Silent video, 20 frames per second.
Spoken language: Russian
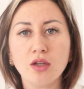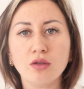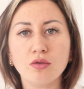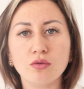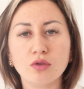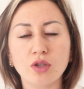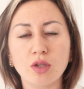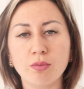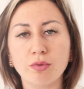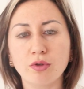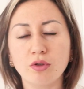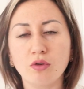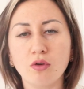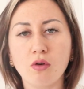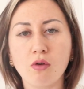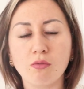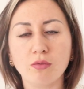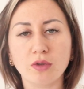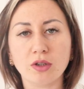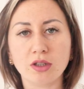нужно
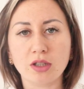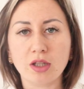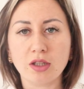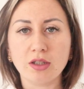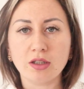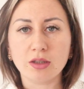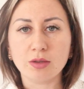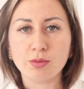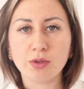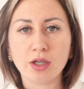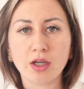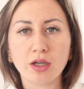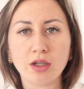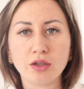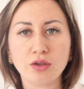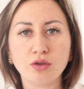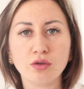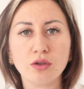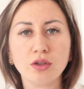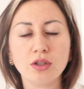по-другому тогда делать
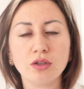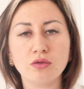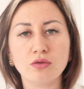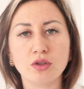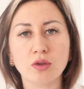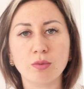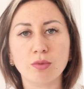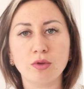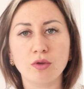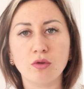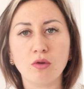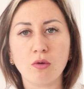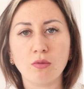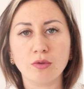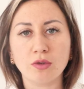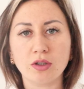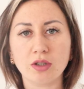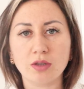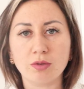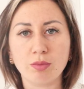перерасчеты, нужно
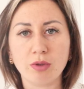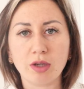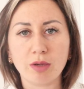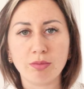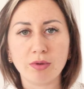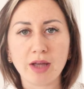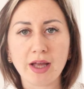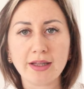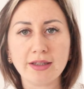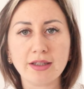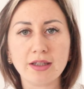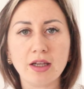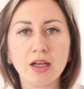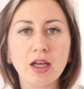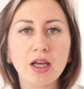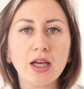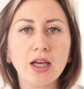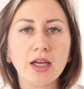по-другому делать переплаты,